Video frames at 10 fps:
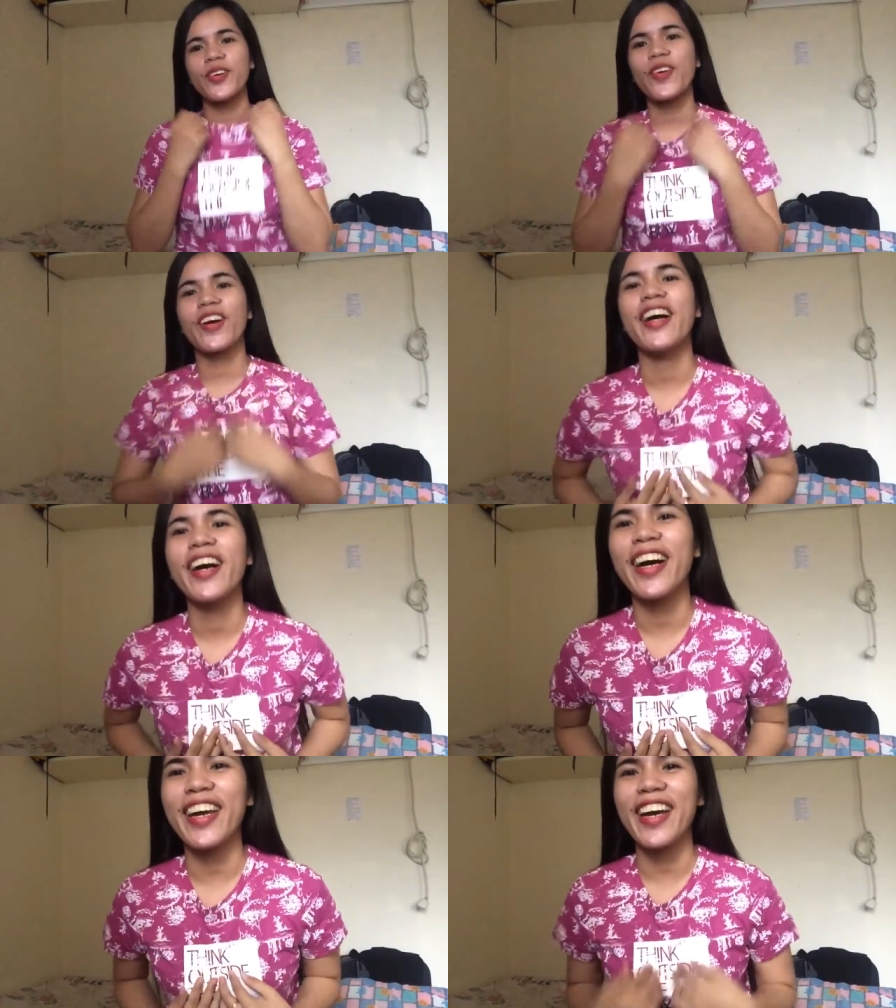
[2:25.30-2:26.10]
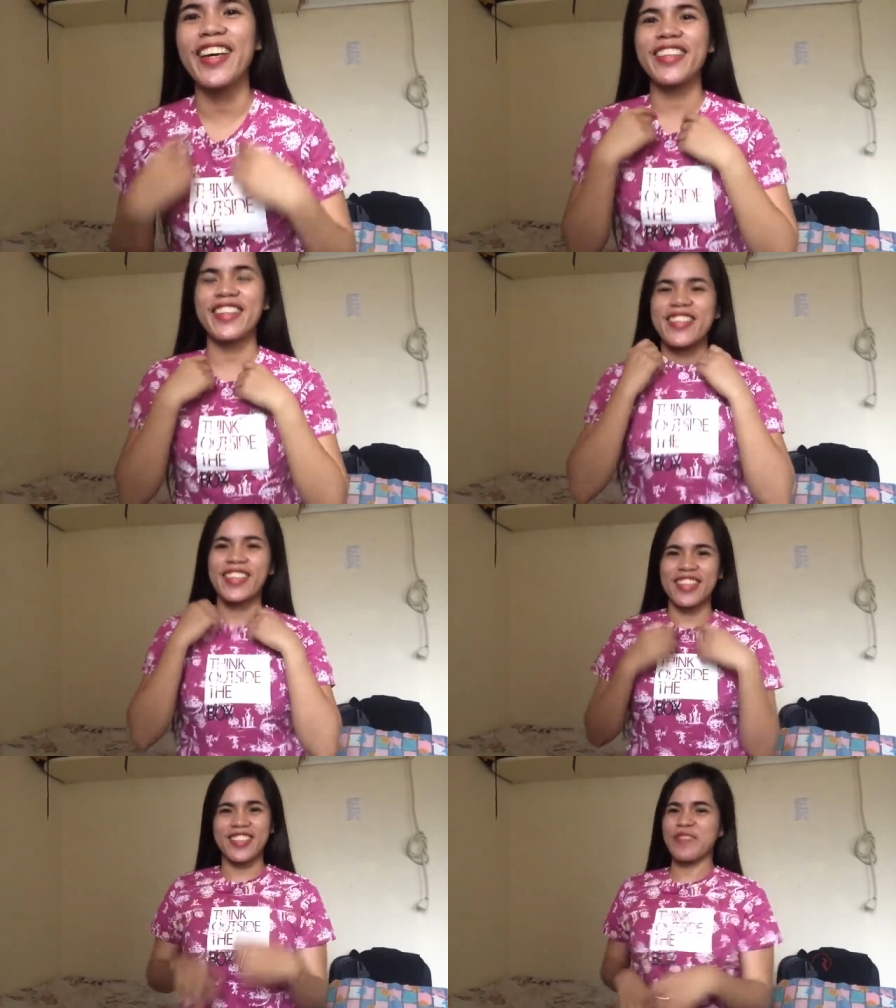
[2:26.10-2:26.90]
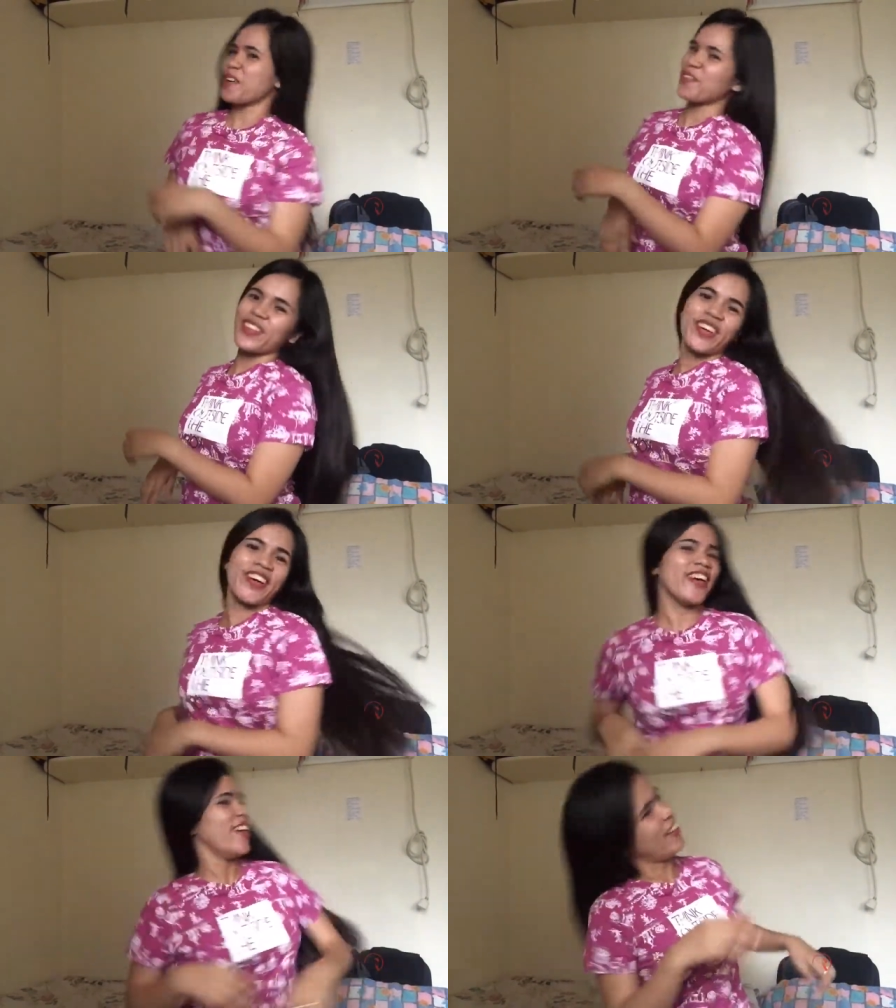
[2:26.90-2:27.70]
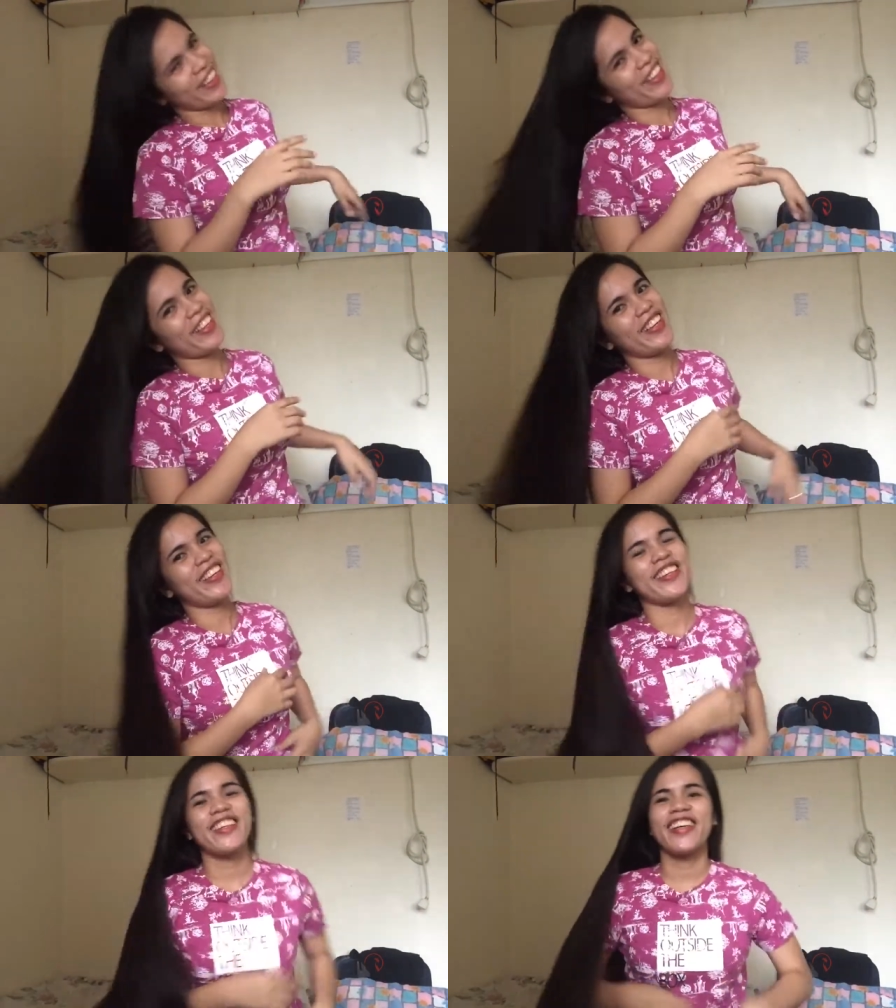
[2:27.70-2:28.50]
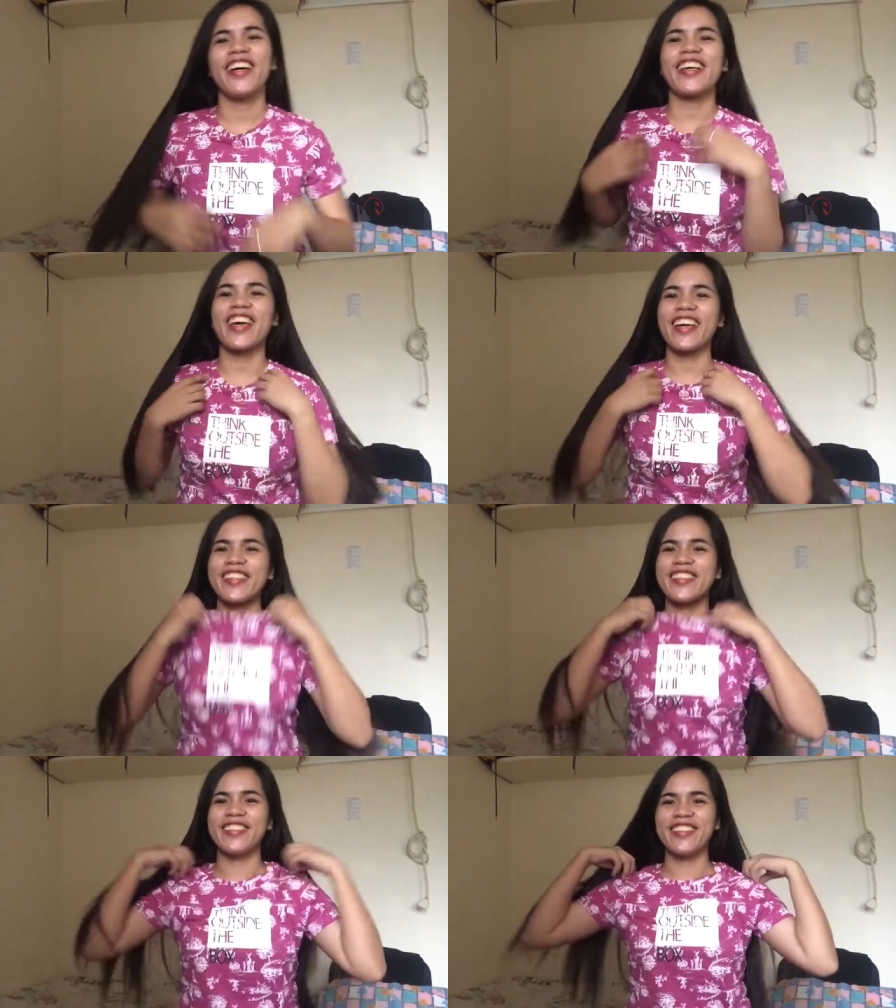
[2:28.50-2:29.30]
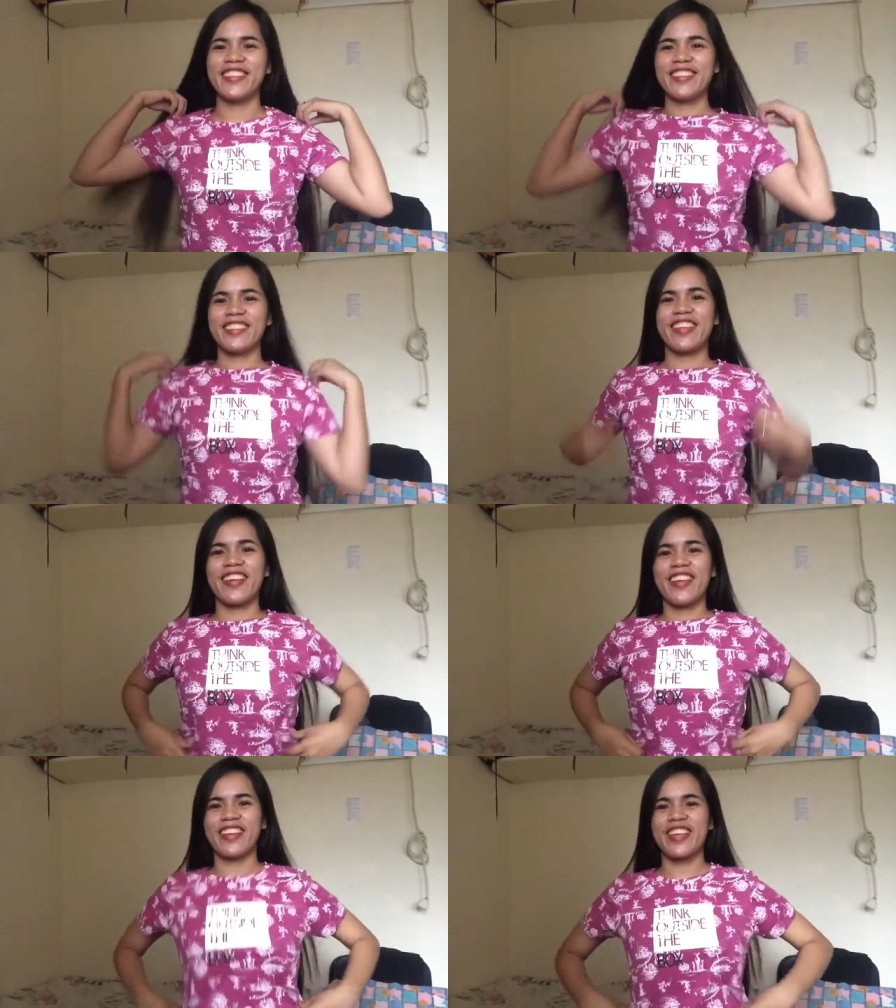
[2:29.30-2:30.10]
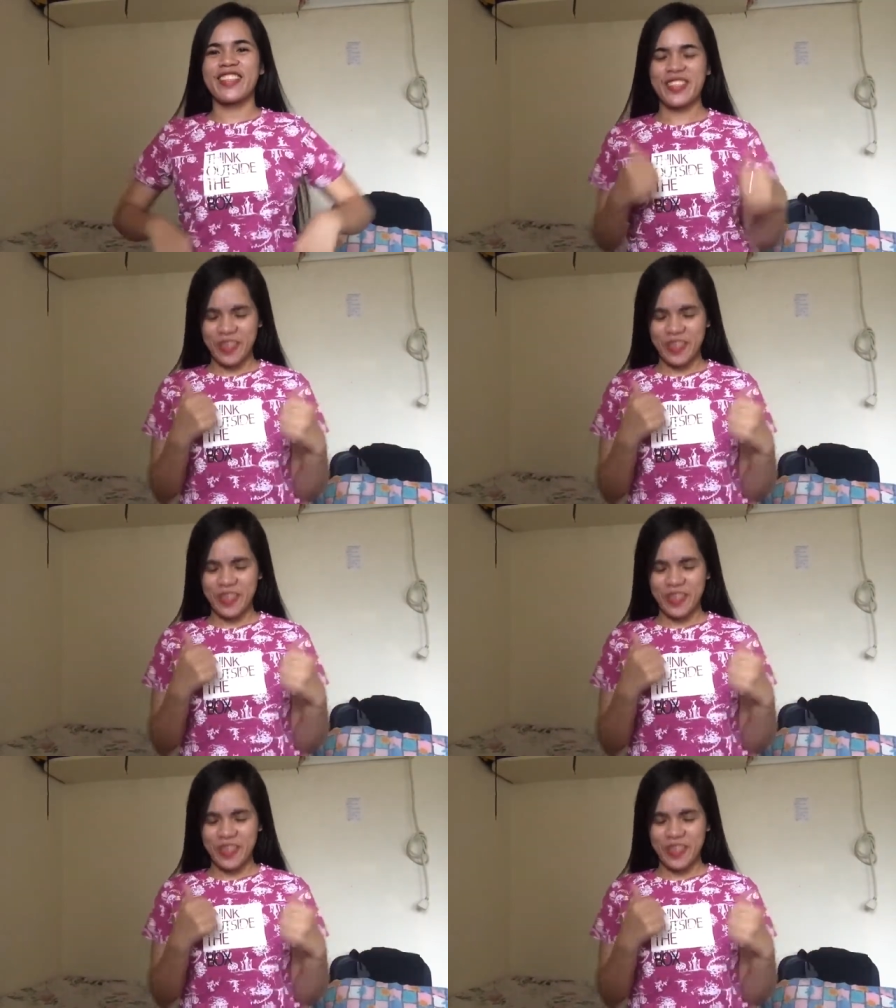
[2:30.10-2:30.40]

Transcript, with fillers: So, ayan, kasyang-kasya mga floor. Ayan. Thank you